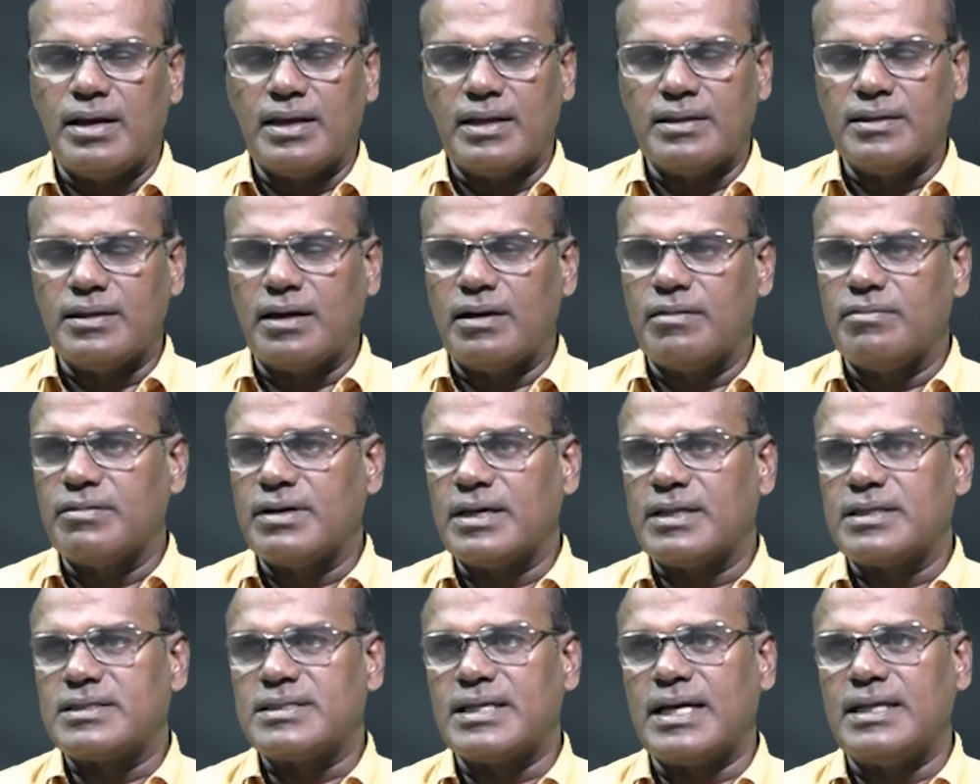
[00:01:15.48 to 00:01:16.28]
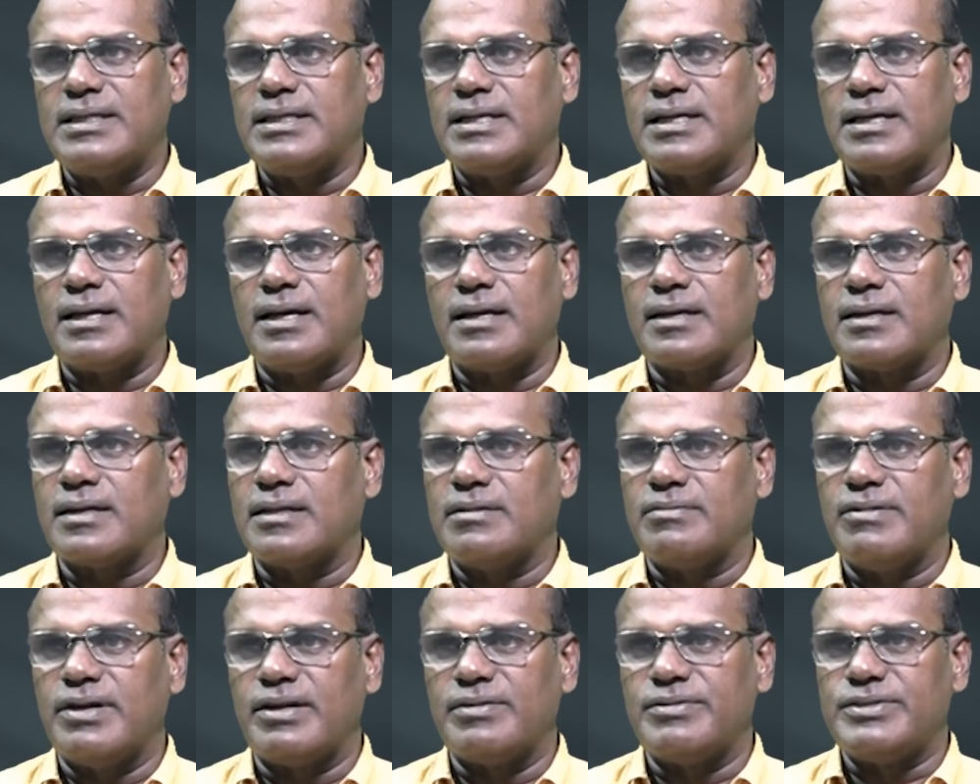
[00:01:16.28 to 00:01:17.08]
எந்த அளவுக்கு அதை
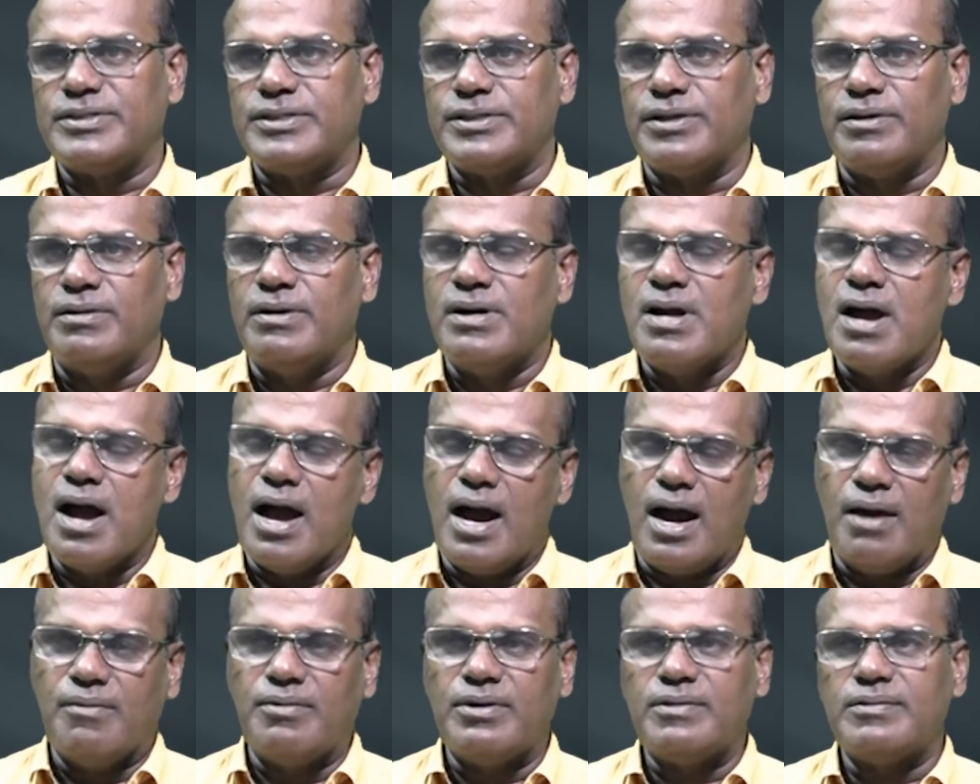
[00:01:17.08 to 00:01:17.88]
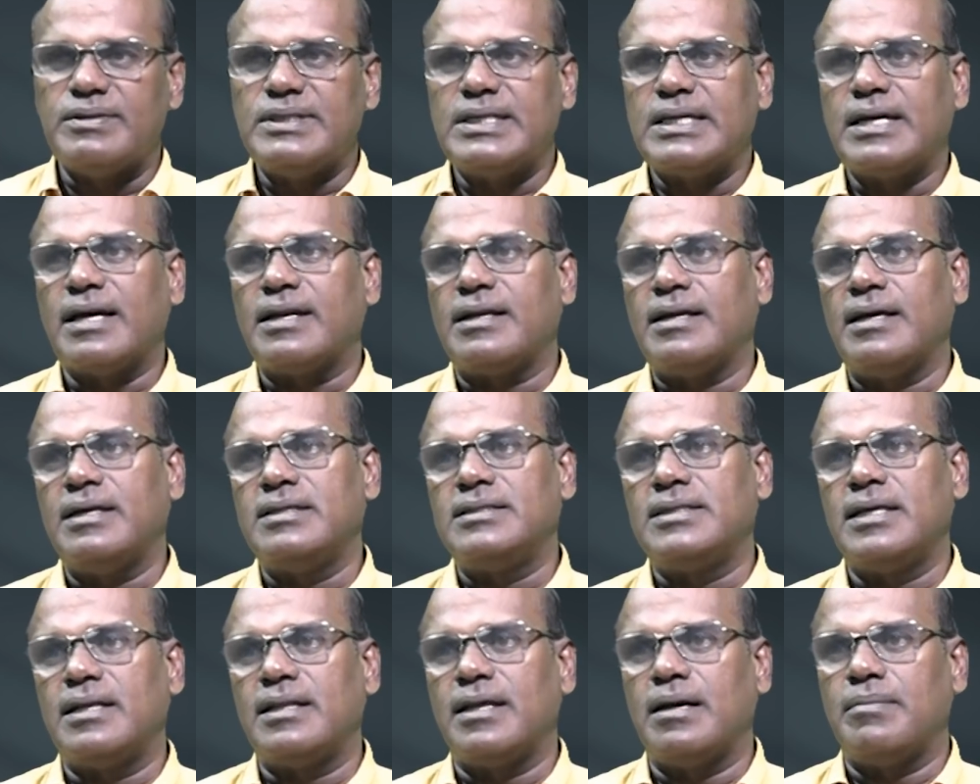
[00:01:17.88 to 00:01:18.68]
சாதிக்கிறாருங்கிறது வேறு விஷயம் அவர் வந்து கருணாநிதி
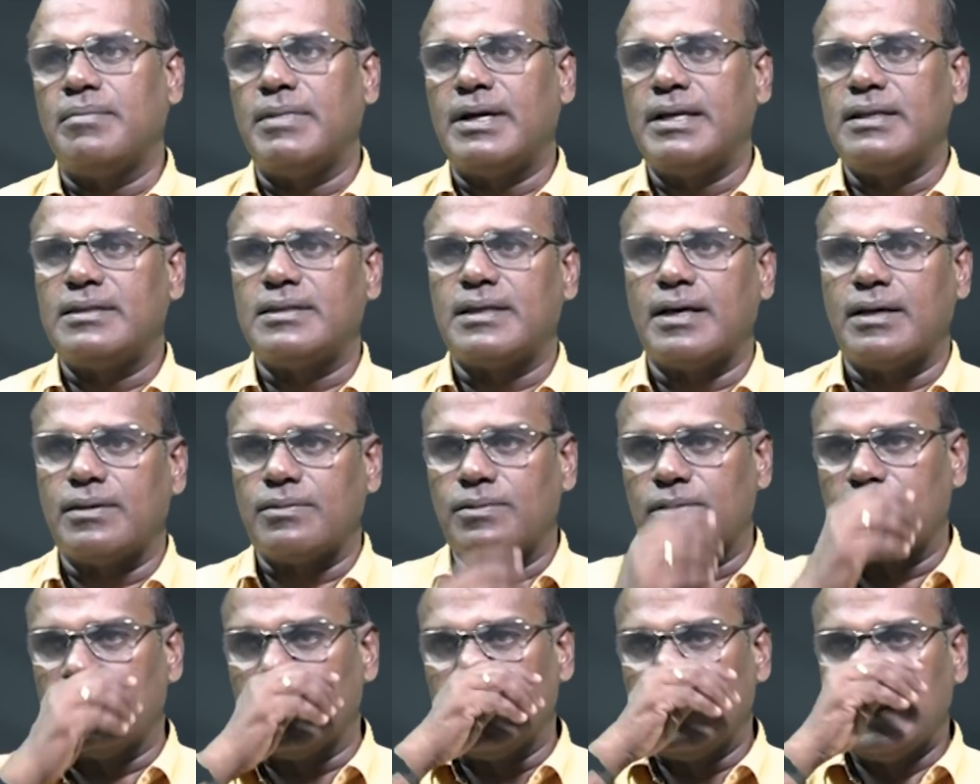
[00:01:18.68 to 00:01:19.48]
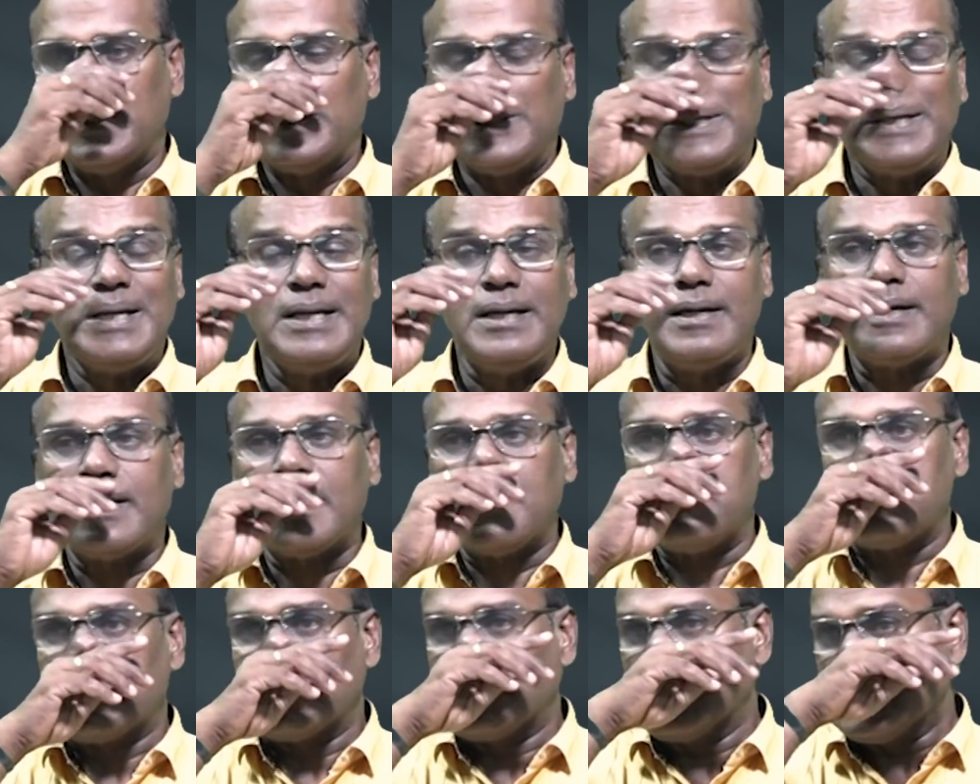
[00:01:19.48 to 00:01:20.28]
ஜெயலலிதா மாதிரி தான் ஒரு
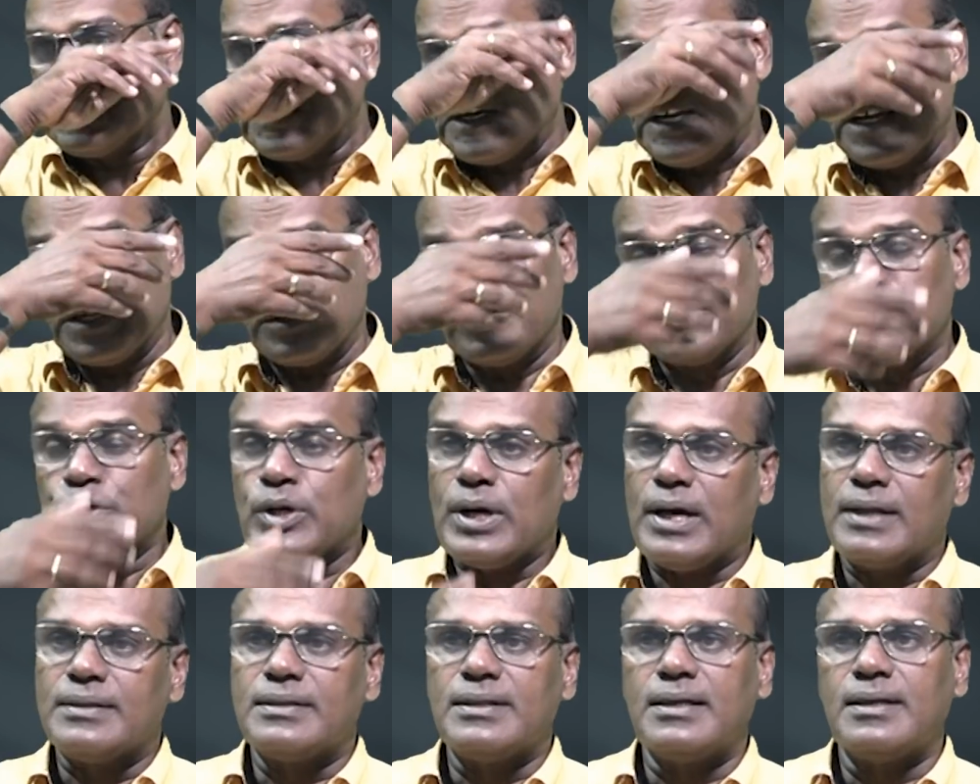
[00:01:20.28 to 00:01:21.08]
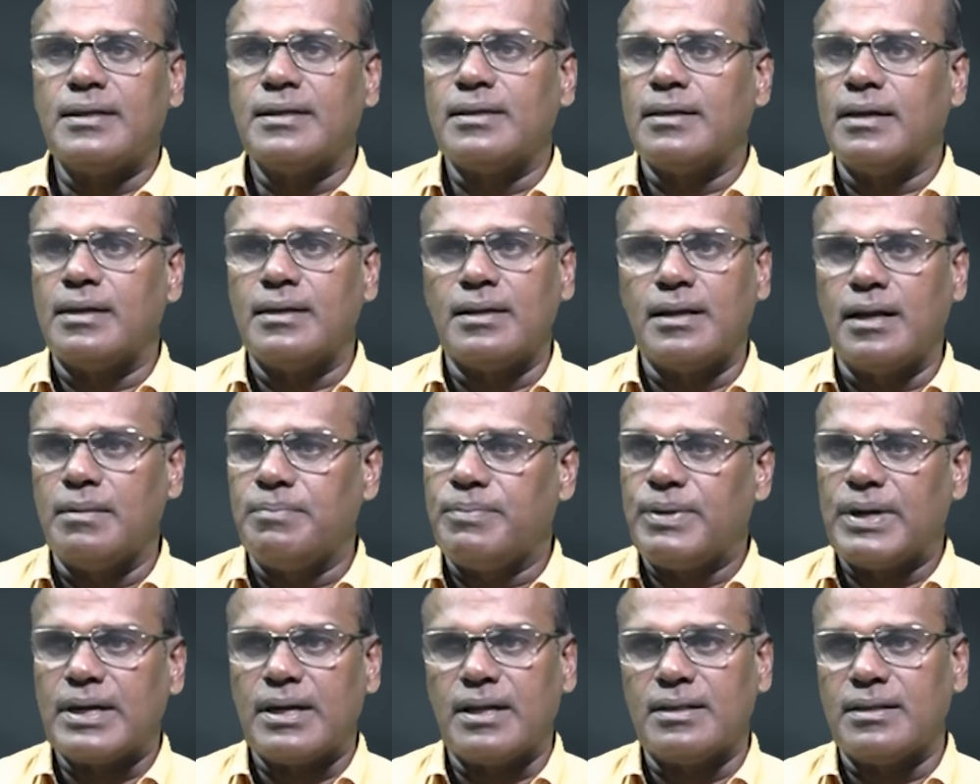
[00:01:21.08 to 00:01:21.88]
லீடராக வரணுங்கிற அந்த
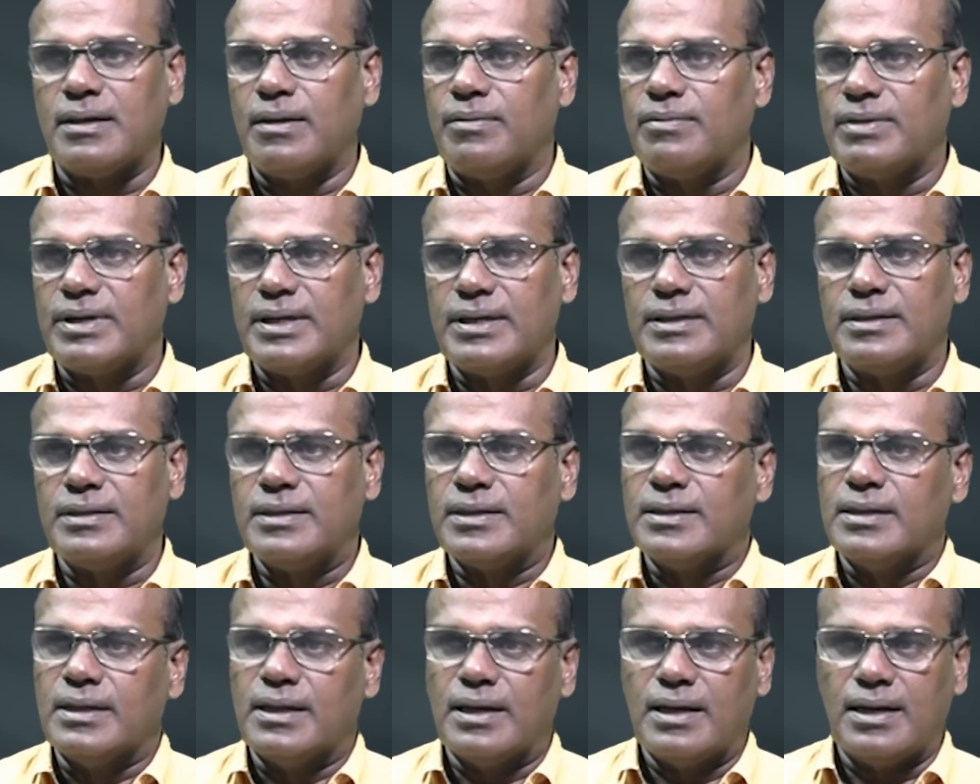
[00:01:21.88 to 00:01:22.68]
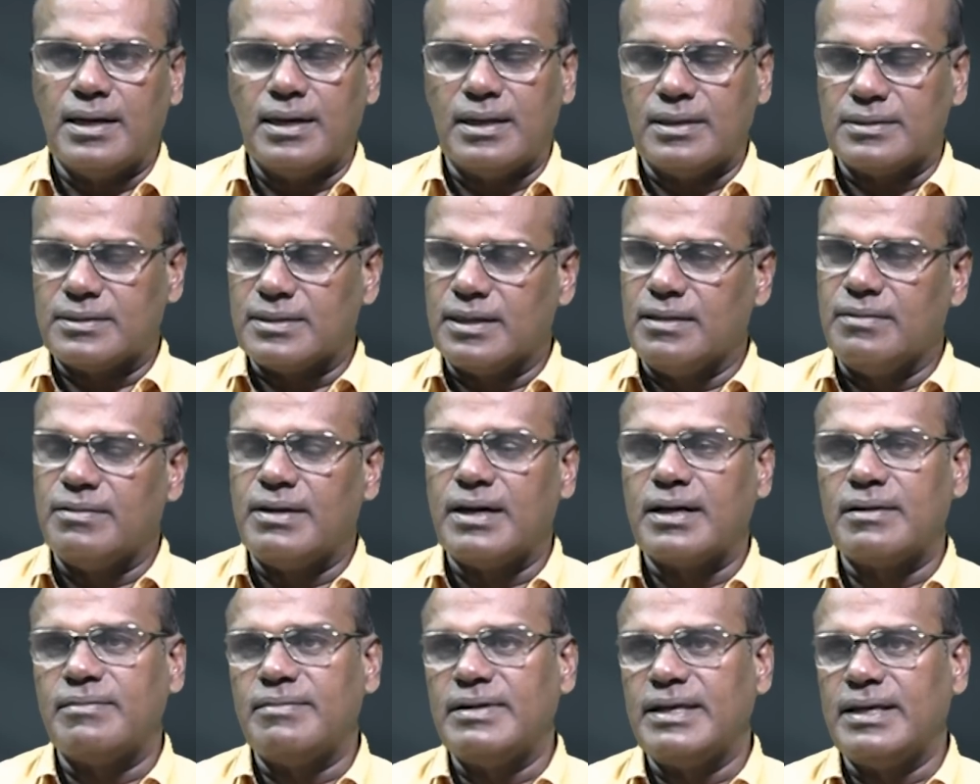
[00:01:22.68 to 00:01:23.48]
நிலைப்பாட்டில் தான் அவர்
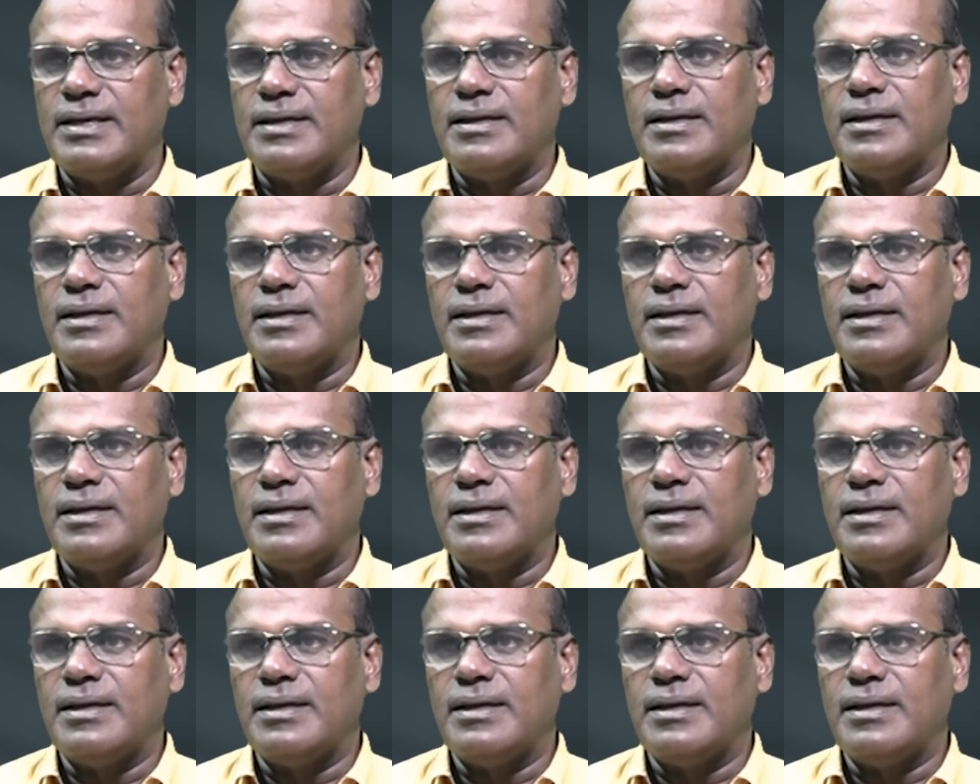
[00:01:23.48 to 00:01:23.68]
தெளிவாகவே